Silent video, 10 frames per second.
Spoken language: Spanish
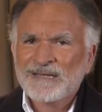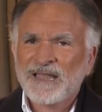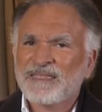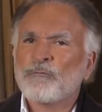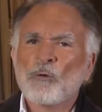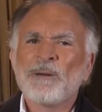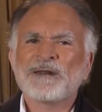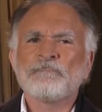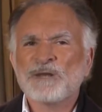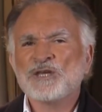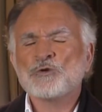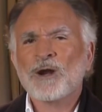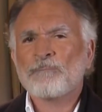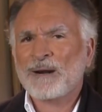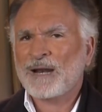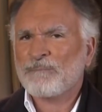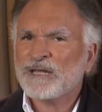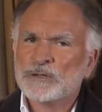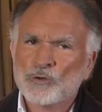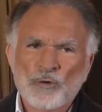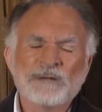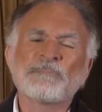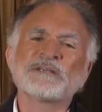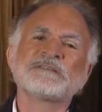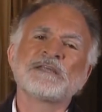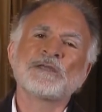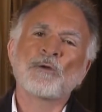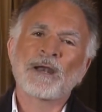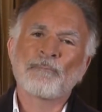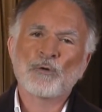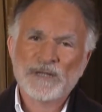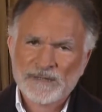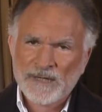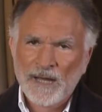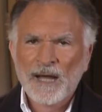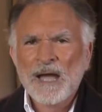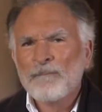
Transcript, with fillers: de devolver brillo al Parlamento y prestigio a la política